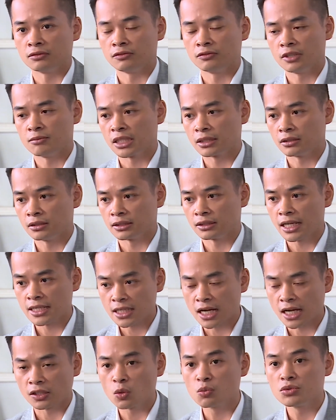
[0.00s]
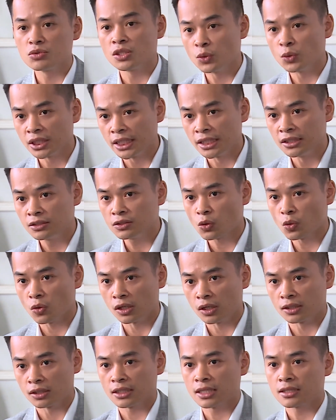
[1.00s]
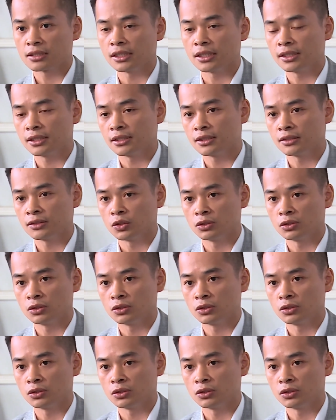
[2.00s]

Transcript: về mặt tài sản cũng như uy tín của các cái